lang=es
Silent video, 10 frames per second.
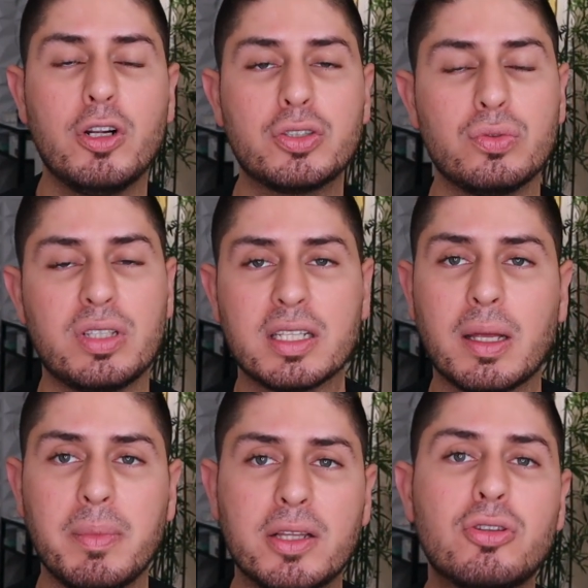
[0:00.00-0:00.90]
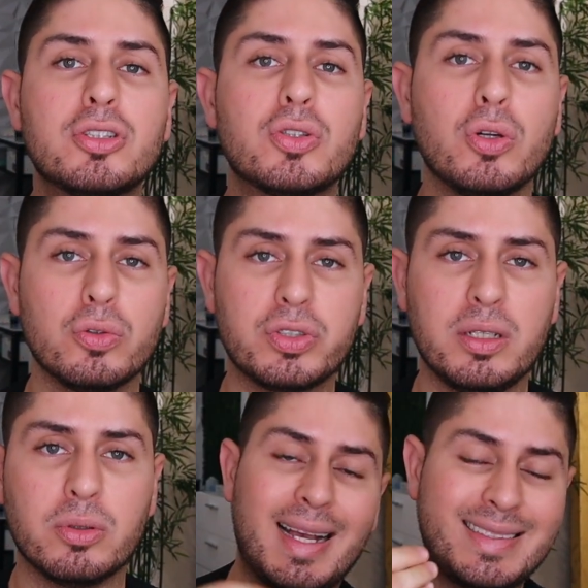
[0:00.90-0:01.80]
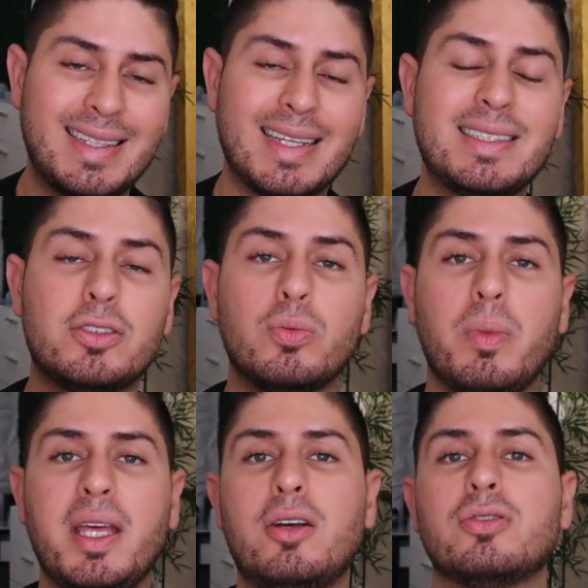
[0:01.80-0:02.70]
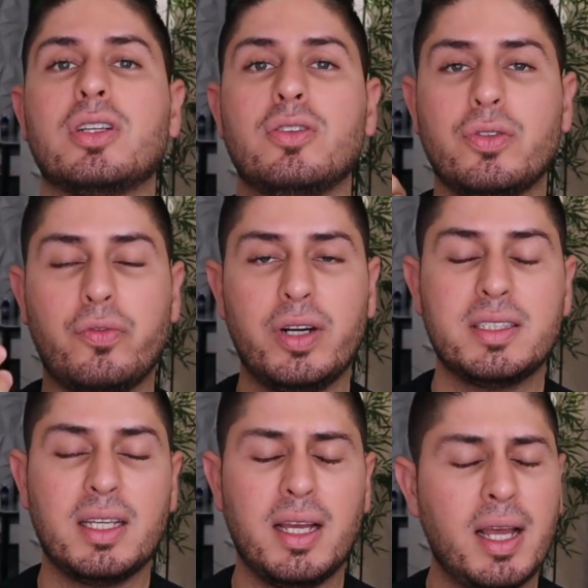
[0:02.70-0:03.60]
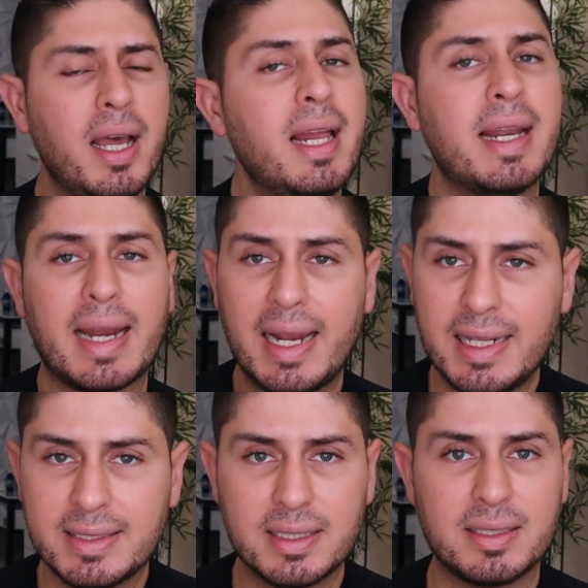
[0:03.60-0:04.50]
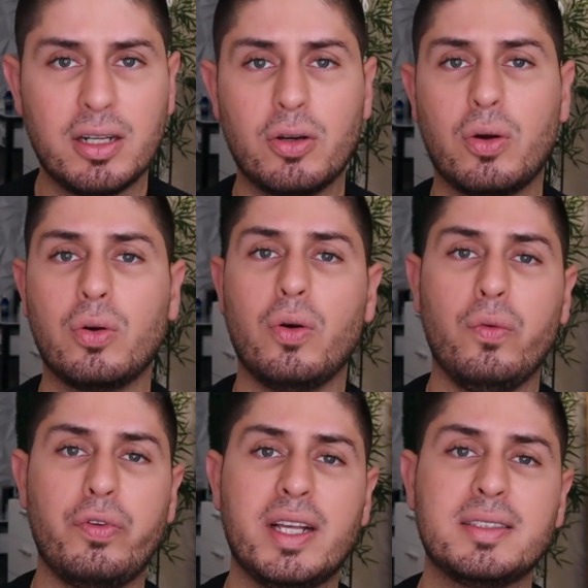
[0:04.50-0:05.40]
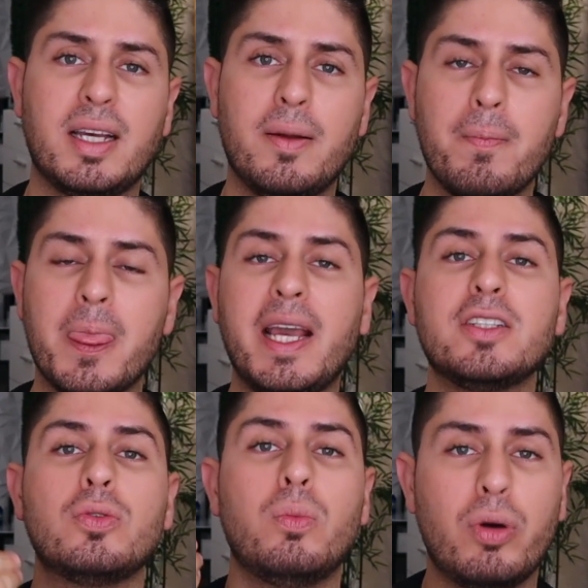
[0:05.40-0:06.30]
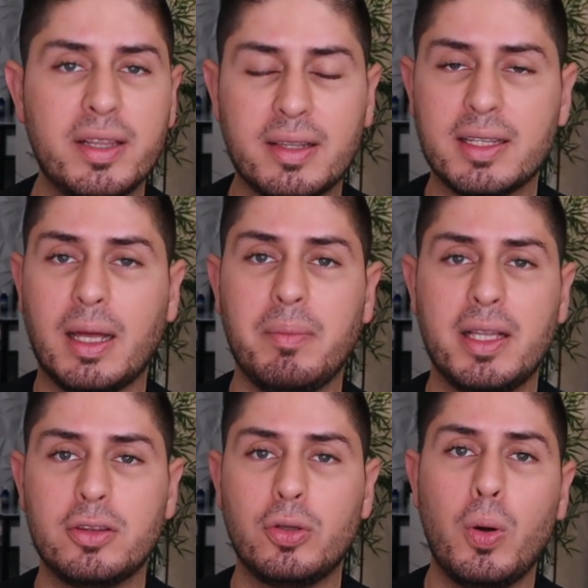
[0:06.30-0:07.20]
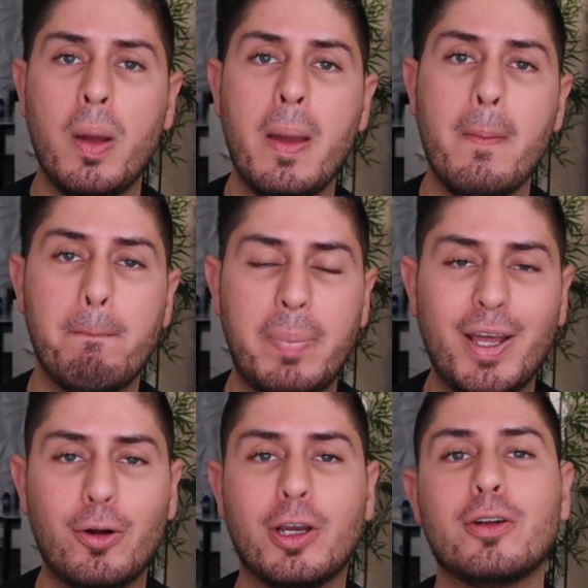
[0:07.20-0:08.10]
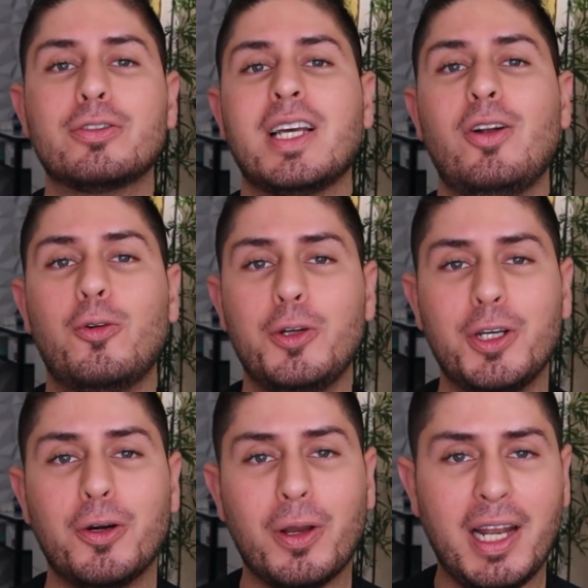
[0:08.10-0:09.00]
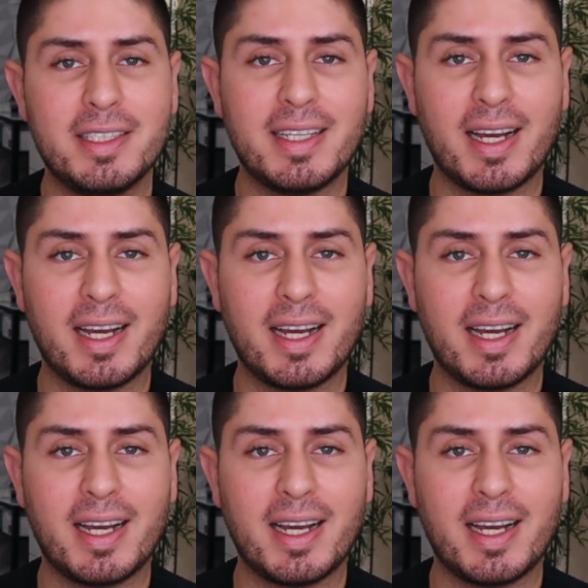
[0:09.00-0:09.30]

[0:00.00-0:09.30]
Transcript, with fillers: no es un tratamiento exclusivo. Así que si su médico se los ofrece, realícenselo con confianza. Es un buen tratamiento, pero que no sea lo único que les